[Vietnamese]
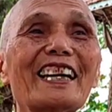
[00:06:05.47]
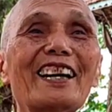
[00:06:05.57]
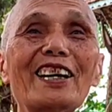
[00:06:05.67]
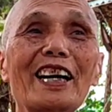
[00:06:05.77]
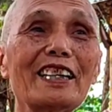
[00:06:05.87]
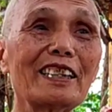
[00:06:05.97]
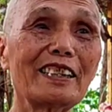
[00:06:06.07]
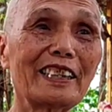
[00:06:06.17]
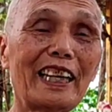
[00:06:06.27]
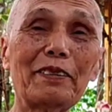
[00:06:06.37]
đó.
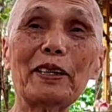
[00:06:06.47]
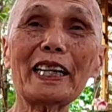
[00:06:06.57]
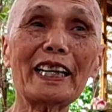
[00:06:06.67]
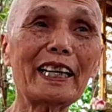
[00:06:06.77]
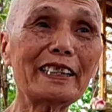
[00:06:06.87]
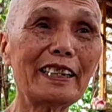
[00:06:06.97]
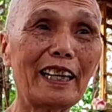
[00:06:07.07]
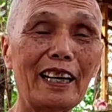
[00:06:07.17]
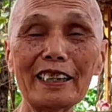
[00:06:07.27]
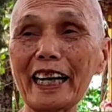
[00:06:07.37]
thầy mới ra đi
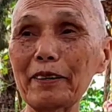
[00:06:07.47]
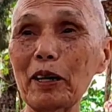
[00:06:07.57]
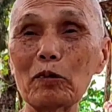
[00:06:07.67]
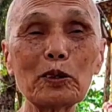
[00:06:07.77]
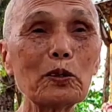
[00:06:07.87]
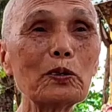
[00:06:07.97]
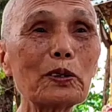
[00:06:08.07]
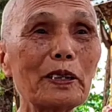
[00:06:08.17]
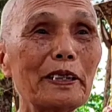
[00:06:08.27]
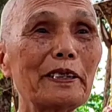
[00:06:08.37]
ở đây mà không cứu
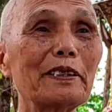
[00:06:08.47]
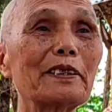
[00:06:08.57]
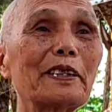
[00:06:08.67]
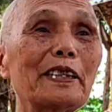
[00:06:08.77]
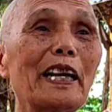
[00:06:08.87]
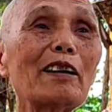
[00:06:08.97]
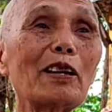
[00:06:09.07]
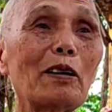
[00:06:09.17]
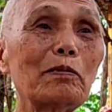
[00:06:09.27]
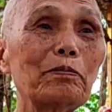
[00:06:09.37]
rồi thì đau
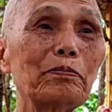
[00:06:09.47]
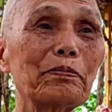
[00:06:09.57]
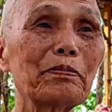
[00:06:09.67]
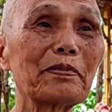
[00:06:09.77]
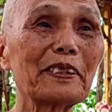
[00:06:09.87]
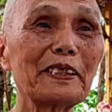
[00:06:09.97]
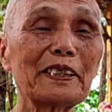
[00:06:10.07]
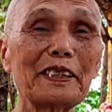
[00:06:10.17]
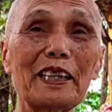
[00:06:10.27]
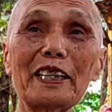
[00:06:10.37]
lòng
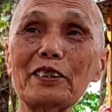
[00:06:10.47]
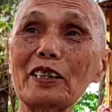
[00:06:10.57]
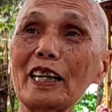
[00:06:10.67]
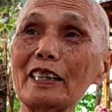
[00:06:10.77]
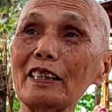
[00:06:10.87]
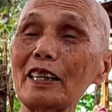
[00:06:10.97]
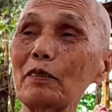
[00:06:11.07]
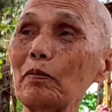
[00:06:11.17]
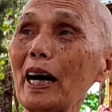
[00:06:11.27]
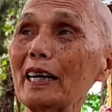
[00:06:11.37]
đó, cho nên
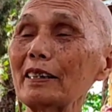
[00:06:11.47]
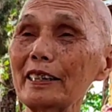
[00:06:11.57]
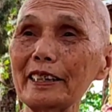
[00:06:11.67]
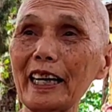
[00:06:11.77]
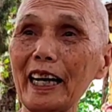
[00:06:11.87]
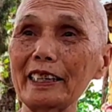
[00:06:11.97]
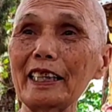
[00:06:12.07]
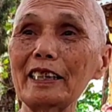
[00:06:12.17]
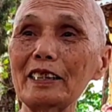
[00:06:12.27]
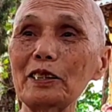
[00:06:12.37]
ông ba nói chạy
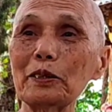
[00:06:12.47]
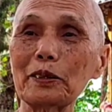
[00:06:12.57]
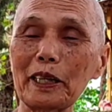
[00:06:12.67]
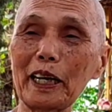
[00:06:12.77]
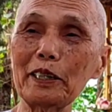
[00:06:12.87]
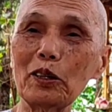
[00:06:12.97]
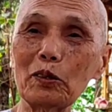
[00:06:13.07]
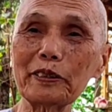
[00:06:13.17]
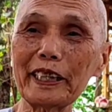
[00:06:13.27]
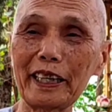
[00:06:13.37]
đi rồi chạy
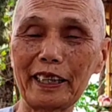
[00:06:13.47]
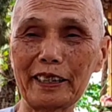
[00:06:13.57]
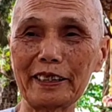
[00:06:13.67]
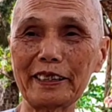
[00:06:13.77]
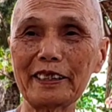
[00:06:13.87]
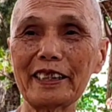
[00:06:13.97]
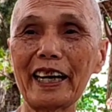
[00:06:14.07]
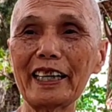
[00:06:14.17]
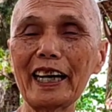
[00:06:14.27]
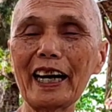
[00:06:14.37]
lộn về
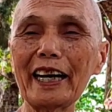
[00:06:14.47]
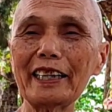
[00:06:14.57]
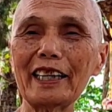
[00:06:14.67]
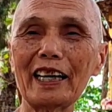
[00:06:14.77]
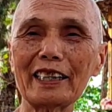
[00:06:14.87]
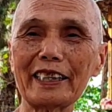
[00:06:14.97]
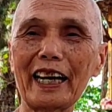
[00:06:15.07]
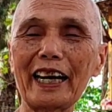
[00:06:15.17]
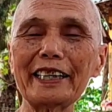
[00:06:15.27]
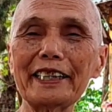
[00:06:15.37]
chạy hai lần
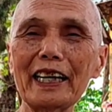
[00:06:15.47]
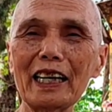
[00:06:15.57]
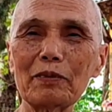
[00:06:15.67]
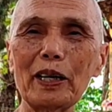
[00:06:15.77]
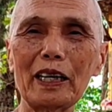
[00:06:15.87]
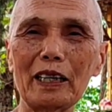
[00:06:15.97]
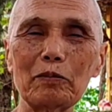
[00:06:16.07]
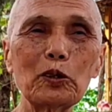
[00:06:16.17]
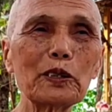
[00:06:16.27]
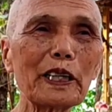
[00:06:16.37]
chạy ra bề
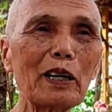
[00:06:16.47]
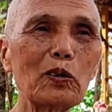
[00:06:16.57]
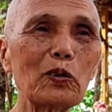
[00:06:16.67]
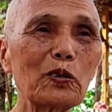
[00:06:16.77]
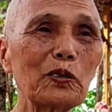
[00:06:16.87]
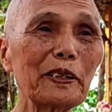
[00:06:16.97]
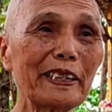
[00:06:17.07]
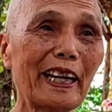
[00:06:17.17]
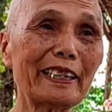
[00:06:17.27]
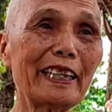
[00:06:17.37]
muôn tâu
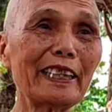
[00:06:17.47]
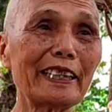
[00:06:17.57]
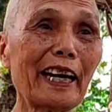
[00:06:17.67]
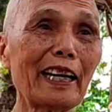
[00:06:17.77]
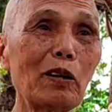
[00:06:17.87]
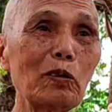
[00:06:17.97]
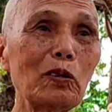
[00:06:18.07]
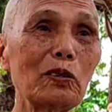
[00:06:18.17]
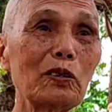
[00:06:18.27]
chạy đi là chạy đâu